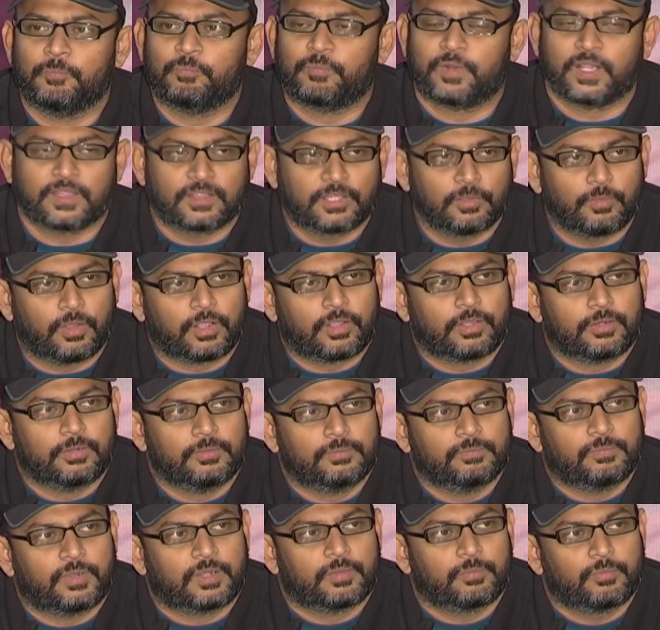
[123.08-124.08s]
ప్రతి ఒక్కరూ
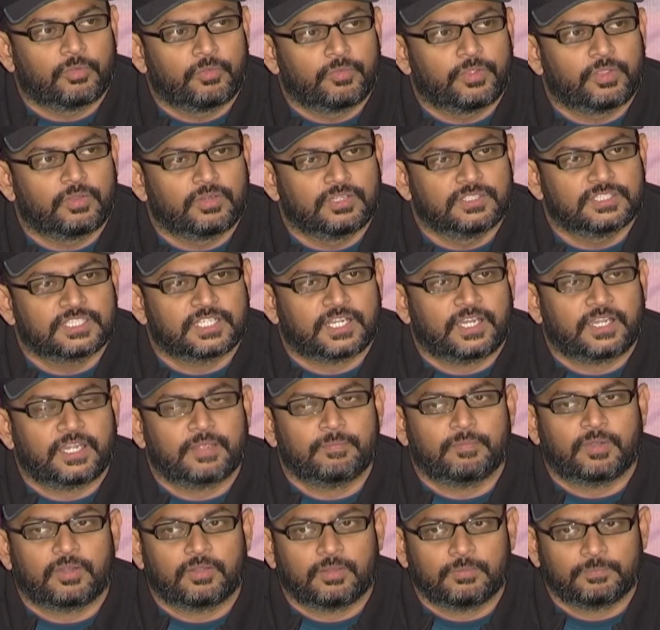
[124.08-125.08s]
మన మూవీ గురించి కానీ
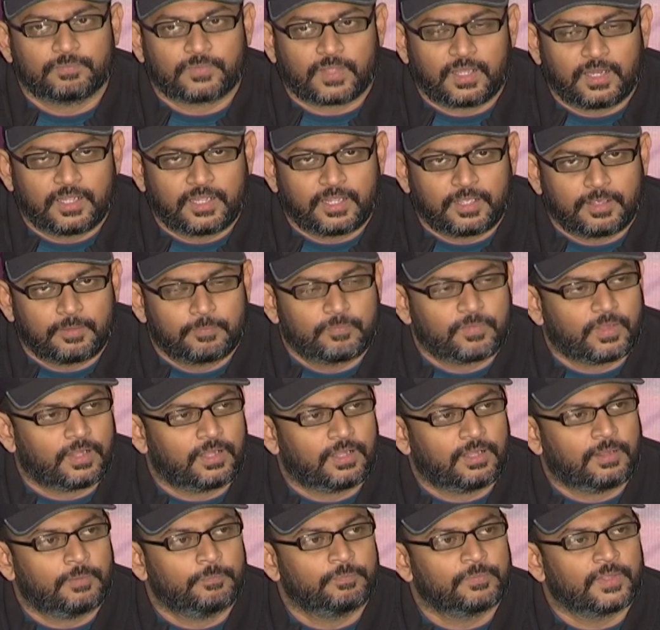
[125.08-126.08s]
మనం అంటే
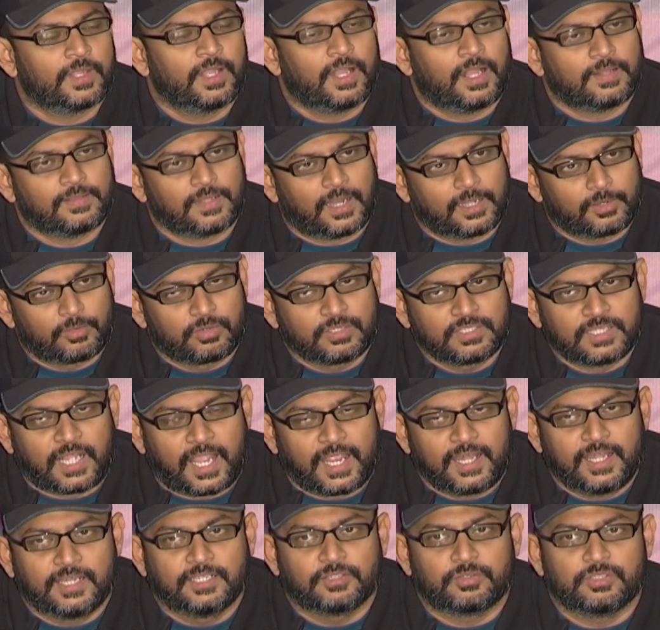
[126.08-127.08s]
దాని గురించి
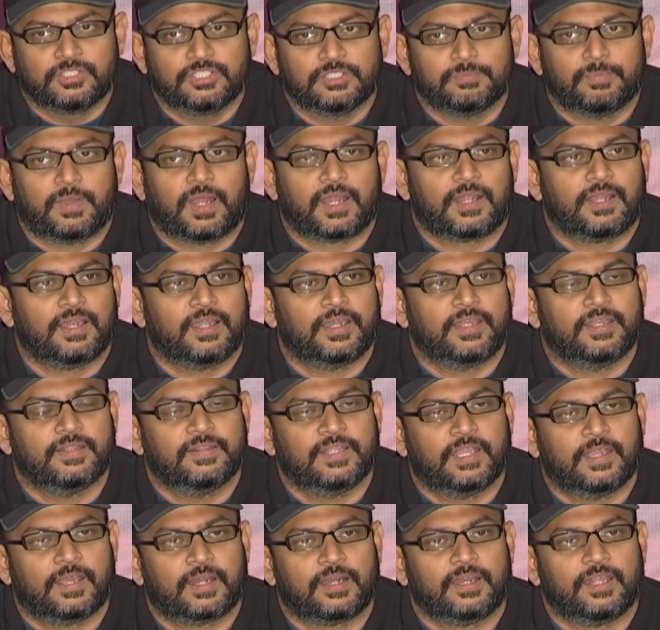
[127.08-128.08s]
హైలైట్ గురించి మాట్లాడి
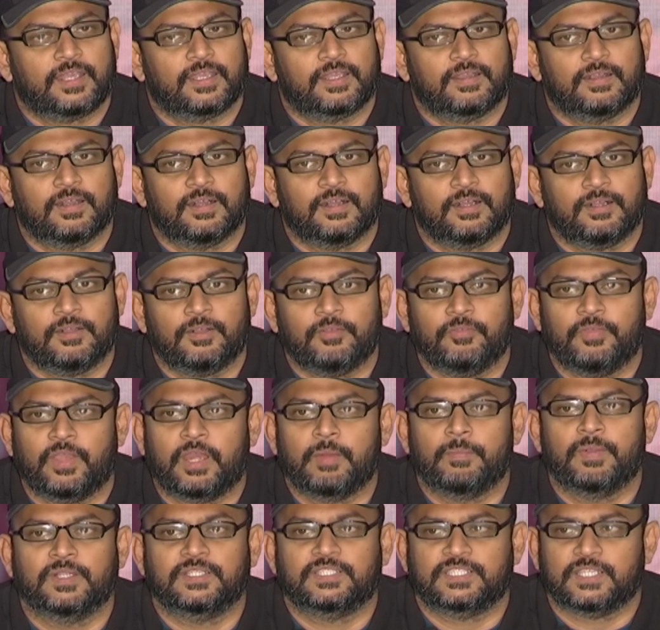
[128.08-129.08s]
దే ఆర్ లైక్
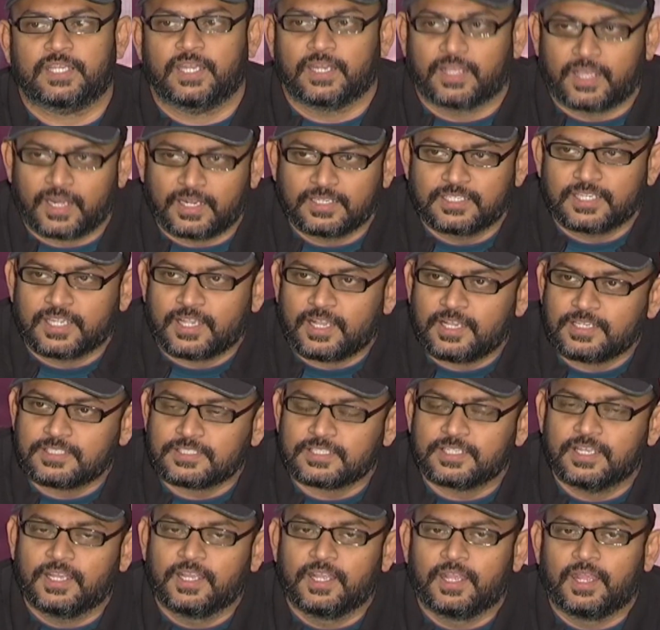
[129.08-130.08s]
వెరీ మచ్ ఎన్కరేజింగ్ అస్
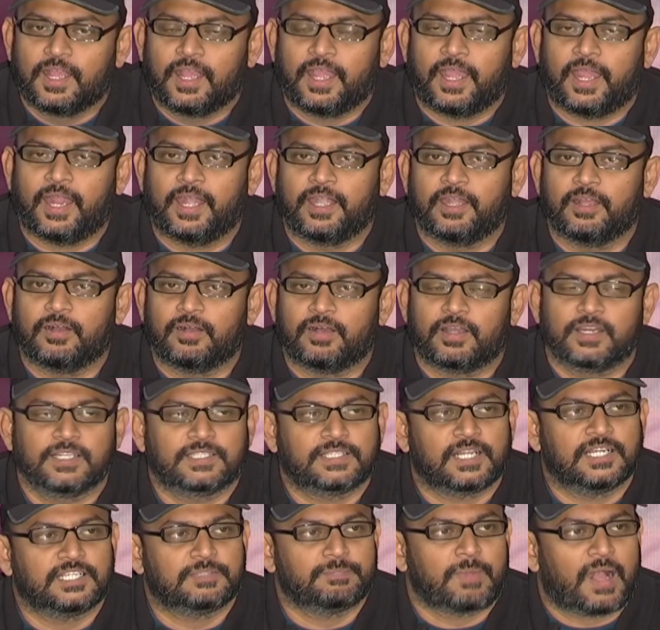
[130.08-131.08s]
అండ్
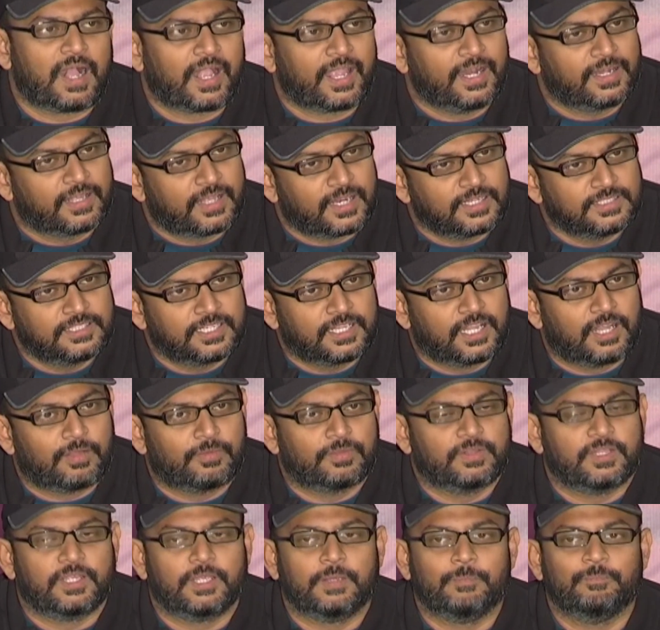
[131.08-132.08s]
రిజల్ట్స్ బాగా ఎన్కరేజింగ్గా
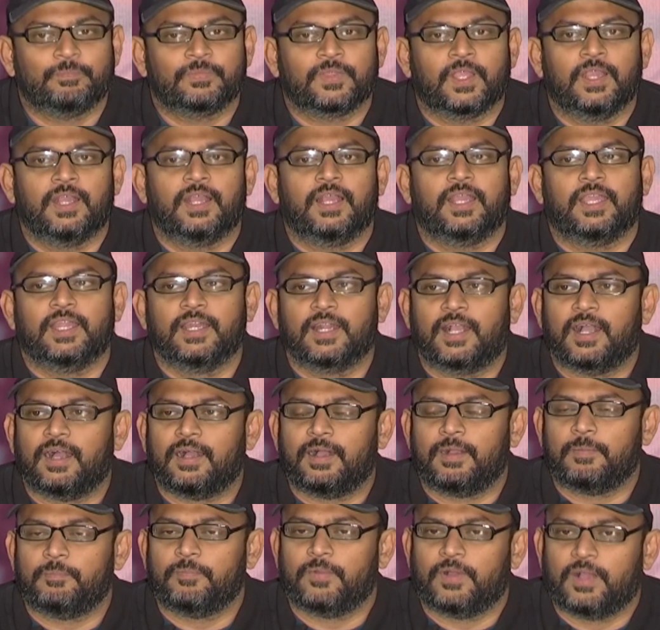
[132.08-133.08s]
ఉంది ఇంకా
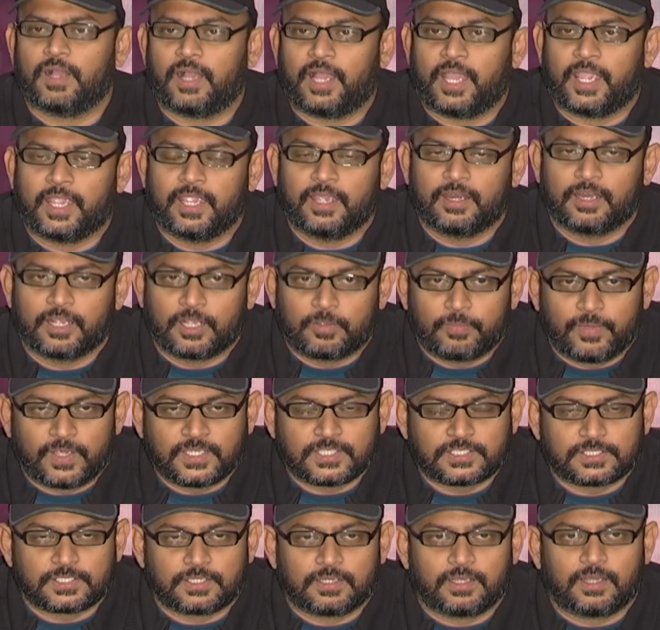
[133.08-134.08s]
ఐ
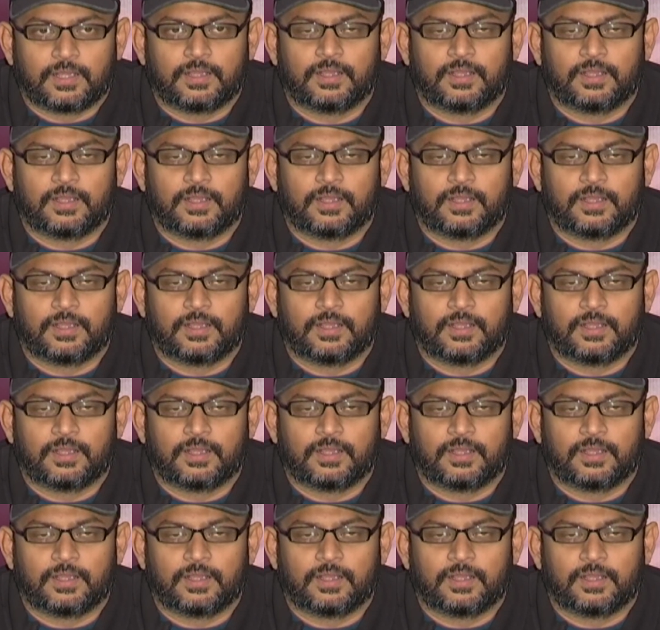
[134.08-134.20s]
రిక్వెస్ట్